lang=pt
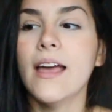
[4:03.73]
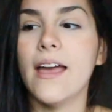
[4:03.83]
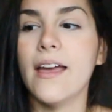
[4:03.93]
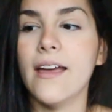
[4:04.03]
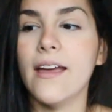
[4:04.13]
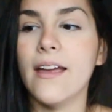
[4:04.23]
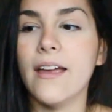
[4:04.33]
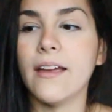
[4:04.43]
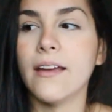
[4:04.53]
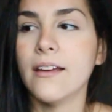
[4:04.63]

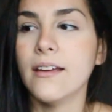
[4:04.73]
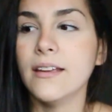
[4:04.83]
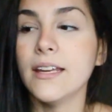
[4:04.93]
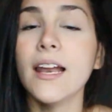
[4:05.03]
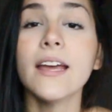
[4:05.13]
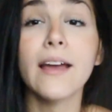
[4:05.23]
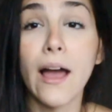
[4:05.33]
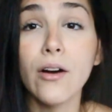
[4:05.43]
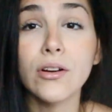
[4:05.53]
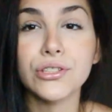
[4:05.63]
É... E é
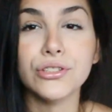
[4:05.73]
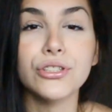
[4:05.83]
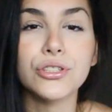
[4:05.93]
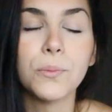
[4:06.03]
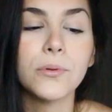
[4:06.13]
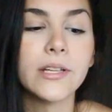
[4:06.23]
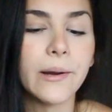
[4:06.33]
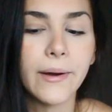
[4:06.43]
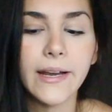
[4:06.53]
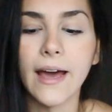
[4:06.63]
legal a gente, tipo,
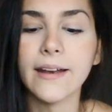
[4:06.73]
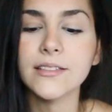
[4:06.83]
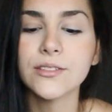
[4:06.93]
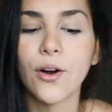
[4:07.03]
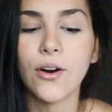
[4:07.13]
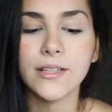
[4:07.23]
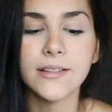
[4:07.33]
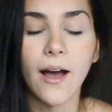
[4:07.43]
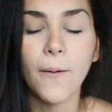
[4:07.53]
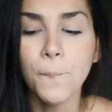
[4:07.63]
trabalhar na escola e
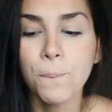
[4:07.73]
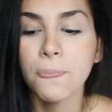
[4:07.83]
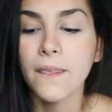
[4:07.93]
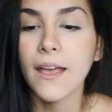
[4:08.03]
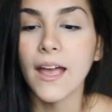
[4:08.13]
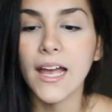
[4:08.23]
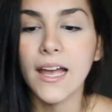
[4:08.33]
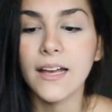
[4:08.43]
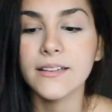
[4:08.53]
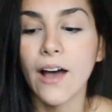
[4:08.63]
tal
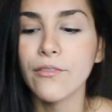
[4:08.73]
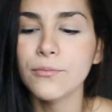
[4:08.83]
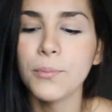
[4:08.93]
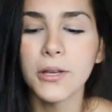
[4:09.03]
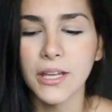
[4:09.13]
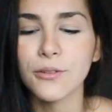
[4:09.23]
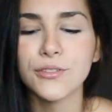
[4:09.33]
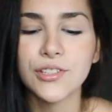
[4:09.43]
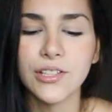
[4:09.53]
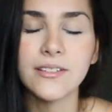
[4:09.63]
é, dava um pouquinho
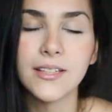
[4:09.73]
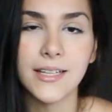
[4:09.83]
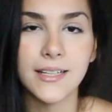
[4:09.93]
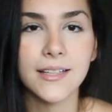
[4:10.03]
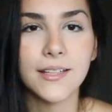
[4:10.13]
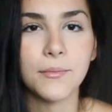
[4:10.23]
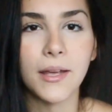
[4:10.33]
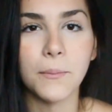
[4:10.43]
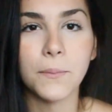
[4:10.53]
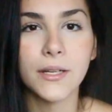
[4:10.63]
de intriga
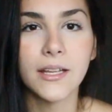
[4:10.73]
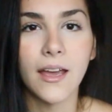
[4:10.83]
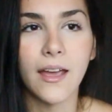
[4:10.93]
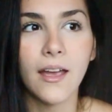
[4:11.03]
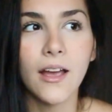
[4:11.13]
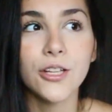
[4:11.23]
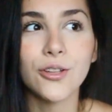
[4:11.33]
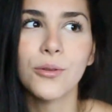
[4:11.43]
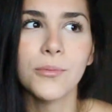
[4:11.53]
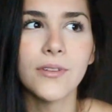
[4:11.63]
também, porque
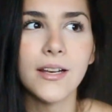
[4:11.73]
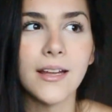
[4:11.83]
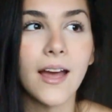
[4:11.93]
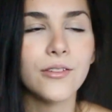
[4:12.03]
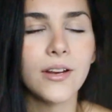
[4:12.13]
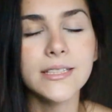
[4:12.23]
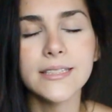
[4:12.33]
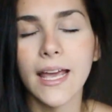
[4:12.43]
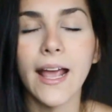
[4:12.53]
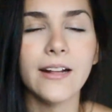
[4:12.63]
todo mundo ali é
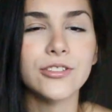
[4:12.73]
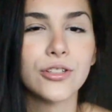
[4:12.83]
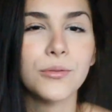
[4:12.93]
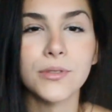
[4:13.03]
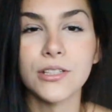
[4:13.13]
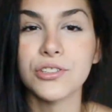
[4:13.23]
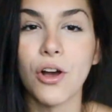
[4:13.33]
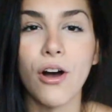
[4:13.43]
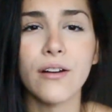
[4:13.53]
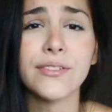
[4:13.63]
adolescente, todo mundo é
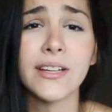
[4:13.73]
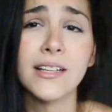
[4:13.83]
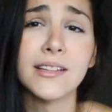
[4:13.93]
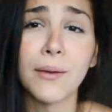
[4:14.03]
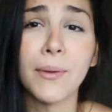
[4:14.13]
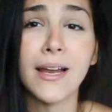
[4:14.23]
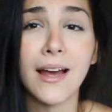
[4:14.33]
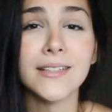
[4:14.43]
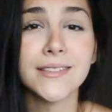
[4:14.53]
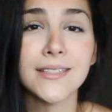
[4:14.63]
jovem e
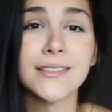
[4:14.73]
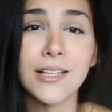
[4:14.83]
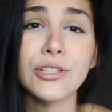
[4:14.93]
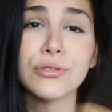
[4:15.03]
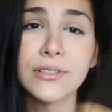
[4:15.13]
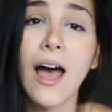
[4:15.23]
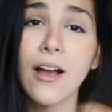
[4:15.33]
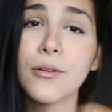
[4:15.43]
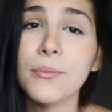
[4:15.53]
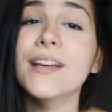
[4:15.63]
trabalhar às vezes enche o
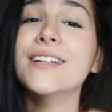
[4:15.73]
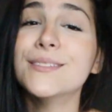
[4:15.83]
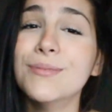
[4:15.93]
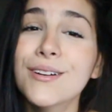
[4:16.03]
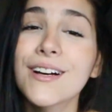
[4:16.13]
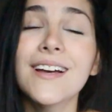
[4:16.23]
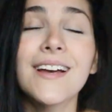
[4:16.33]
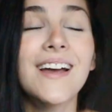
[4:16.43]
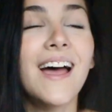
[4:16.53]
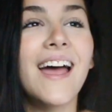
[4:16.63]
saco mesmo.
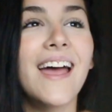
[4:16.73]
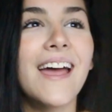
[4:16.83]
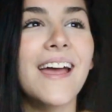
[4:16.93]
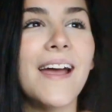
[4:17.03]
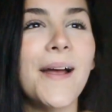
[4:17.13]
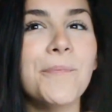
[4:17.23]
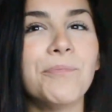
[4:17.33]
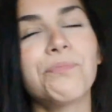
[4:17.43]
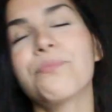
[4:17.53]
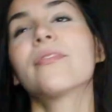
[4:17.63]
É...
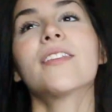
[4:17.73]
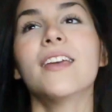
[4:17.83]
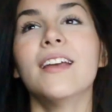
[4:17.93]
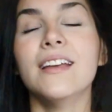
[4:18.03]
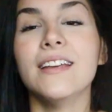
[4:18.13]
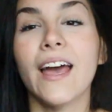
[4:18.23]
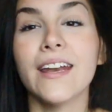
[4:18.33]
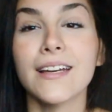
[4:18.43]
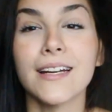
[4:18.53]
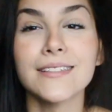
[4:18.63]
E
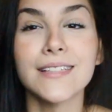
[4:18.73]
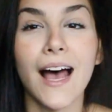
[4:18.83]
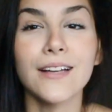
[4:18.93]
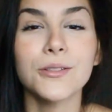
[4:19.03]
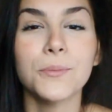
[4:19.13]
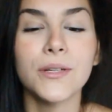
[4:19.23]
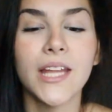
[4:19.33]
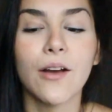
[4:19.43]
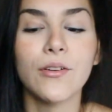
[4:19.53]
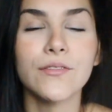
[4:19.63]
era engraçado
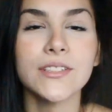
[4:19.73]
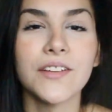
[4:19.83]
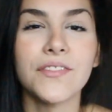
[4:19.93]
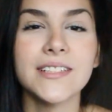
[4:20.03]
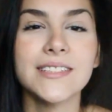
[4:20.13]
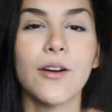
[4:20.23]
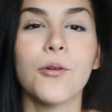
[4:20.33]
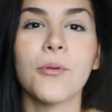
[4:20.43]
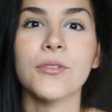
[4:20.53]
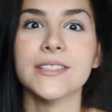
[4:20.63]
porque quando você fazia
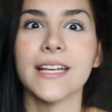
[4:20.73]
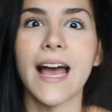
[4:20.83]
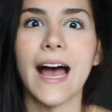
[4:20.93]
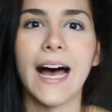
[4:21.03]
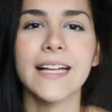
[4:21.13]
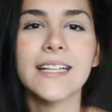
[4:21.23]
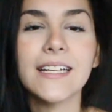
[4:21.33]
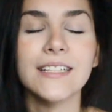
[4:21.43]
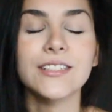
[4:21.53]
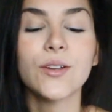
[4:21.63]
alguma coisa errada
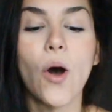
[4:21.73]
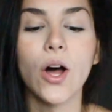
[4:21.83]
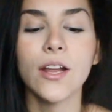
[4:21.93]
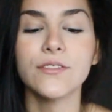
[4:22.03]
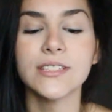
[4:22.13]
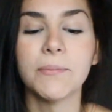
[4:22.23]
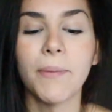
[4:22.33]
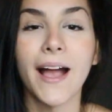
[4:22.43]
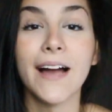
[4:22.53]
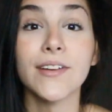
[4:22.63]
na escola, você
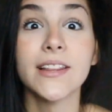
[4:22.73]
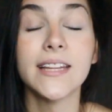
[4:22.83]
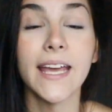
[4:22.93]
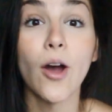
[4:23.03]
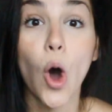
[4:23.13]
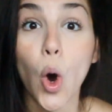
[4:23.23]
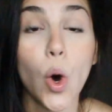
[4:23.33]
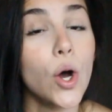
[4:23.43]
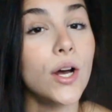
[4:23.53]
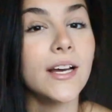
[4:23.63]
pagava
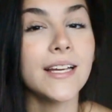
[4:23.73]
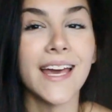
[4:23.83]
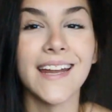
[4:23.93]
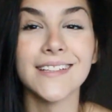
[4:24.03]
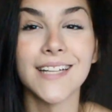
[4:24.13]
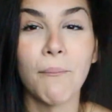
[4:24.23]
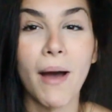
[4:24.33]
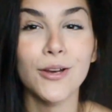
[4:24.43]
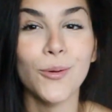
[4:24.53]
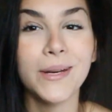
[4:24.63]
TO, que era
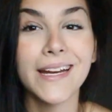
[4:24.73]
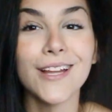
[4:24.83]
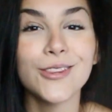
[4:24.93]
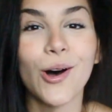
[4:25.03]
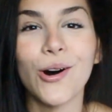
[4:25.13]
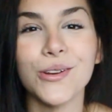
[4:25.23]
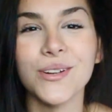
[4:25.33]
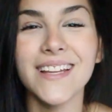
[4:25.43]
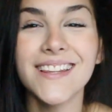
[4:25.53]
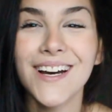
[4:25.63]
trabalho obrigatório.
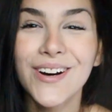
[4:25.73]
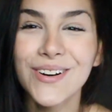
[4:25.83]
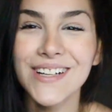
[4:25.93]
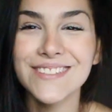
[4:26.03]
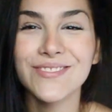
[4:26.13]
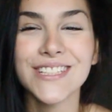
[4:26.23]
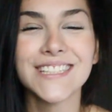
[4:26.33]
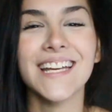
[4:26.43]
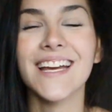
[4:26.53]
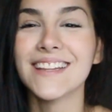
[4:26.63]
Então
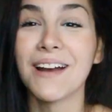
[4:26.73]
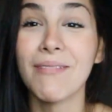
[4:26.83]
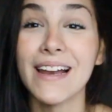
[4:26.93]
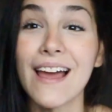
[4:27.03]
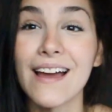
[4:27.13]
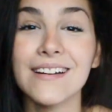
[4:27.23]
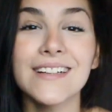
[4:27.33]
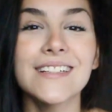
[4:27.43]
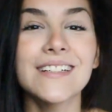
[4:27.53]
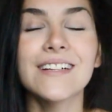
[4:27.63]
você ia trabalhar,
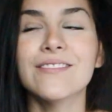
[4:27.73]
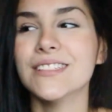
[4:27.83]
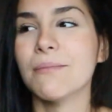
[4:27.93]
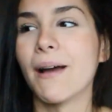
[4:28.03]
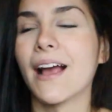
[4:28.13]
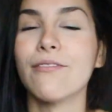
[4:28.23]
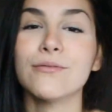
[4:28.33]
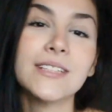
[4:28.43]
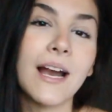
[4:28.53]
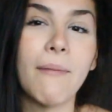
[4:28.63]
você pagava
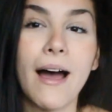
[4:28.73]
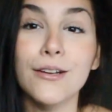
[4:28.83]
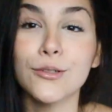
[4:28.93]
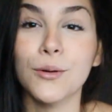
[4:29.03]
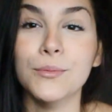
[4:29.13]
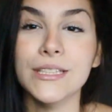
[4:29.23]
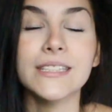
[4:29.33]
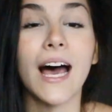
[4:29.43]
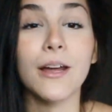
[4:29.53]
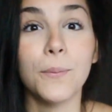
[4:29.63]
um trabalho
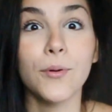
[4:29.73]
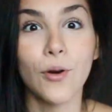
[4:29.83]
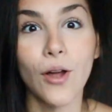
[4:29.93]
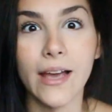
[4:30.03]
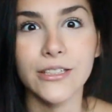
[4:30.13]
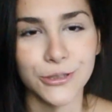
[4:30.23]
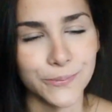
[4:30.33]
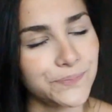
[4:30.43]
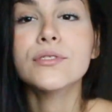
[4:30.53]
comunitário para o colégio.